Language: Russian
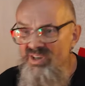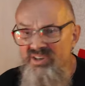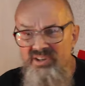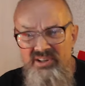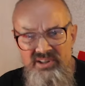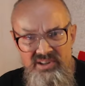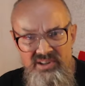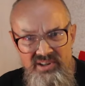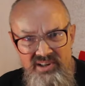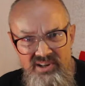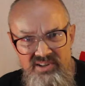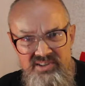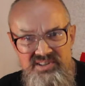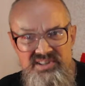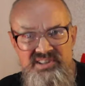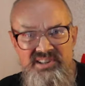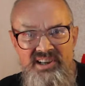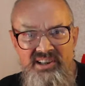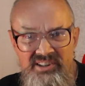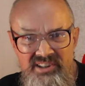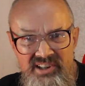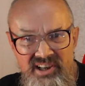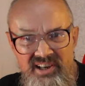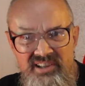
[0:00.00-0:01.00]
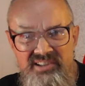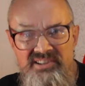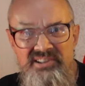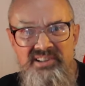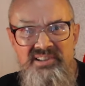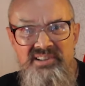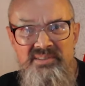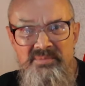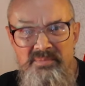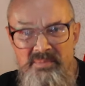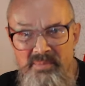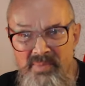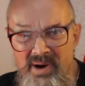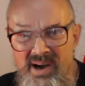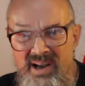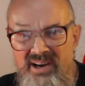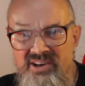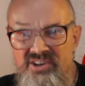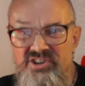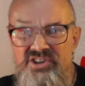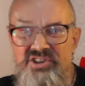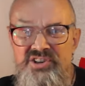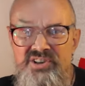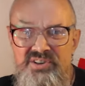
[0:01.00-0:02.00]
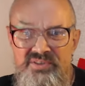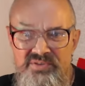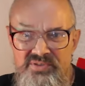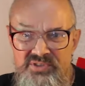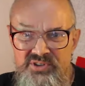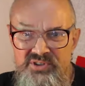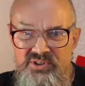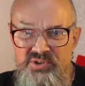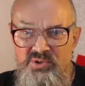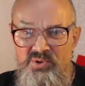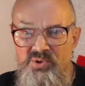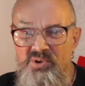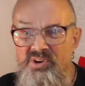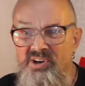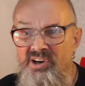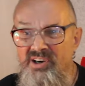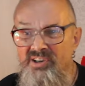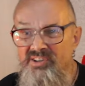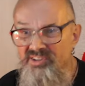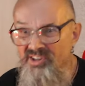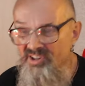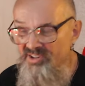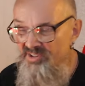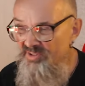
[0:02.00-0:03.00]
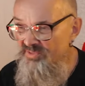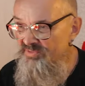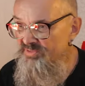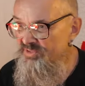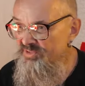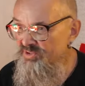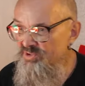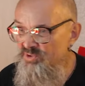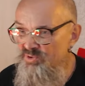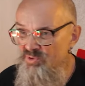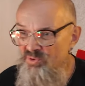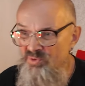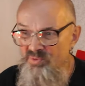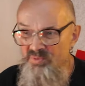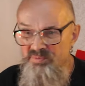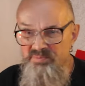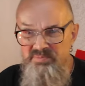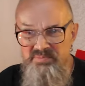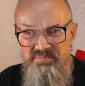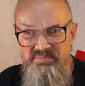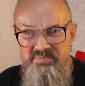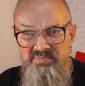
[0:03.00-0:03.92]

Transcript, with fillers: играл стандарты, марши, все как надо, все,